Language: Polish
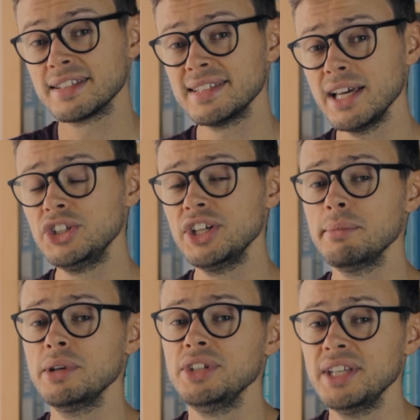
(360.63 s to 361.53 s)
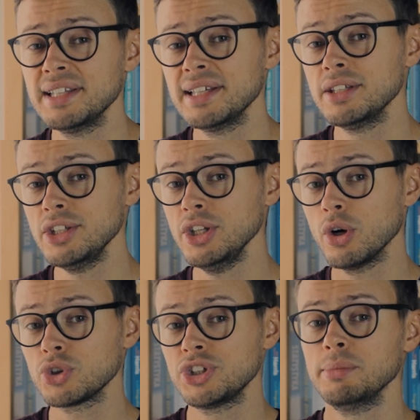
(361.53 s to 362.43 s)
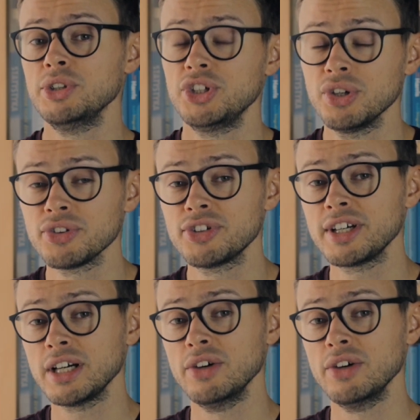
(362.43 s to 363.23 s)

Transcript: znajdziemy 1,8